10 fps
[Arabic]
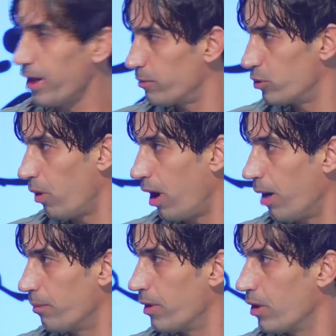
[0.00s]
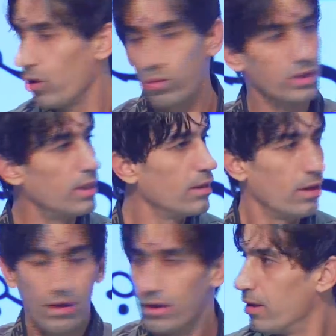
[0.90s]
عبد الوهاب دوره ست...
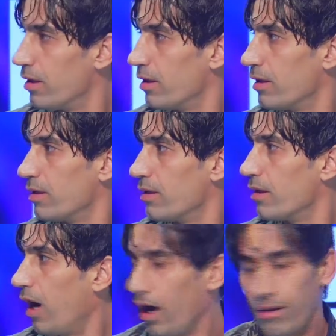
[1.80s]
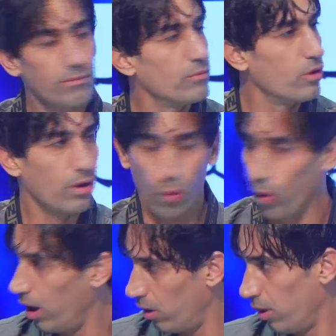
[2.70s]
الالعاب العربيه اي أه. هو
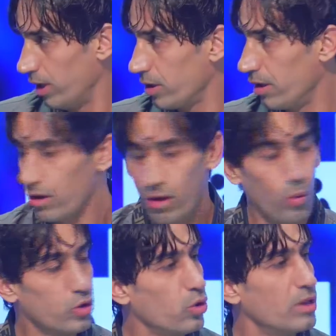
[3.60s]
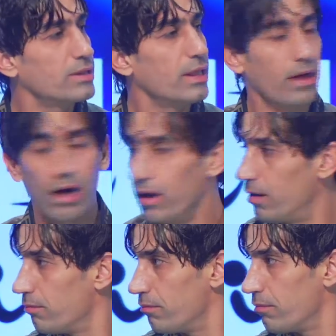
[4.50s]
هو حجة. هو شلون استدعاه؟
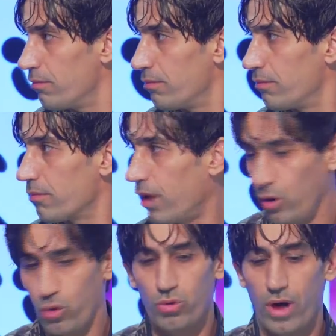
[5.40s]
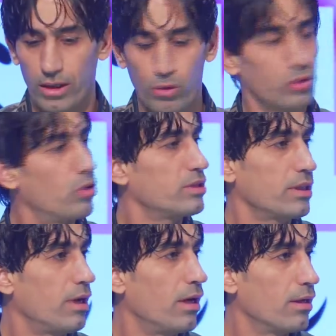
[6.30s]
خلينا نكون واقع هو شلون
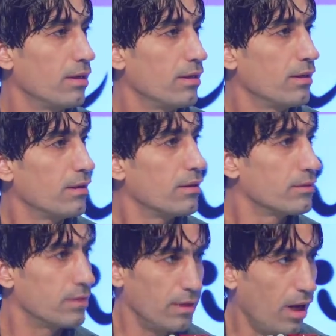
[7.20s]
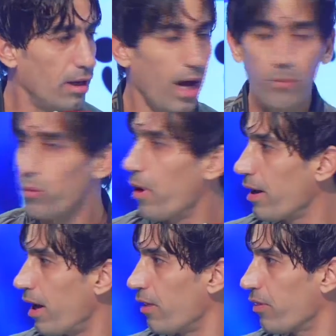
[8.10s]
استدعاه؟ استدعاه لعب
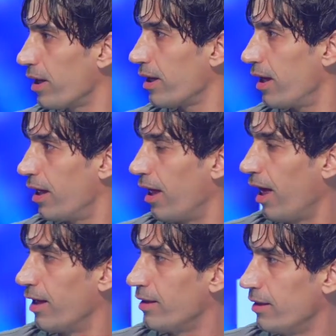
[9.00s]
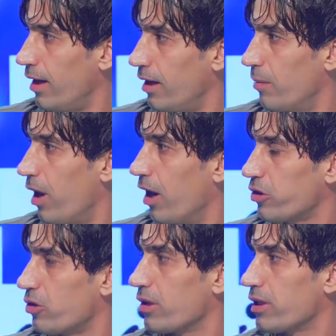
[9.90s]
مباراه ضد آه، يعني على ما
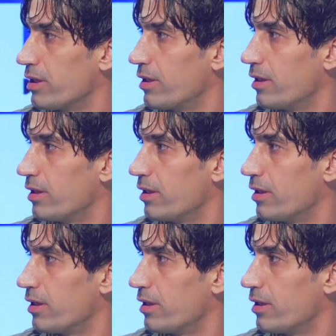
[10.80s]
اذكر بين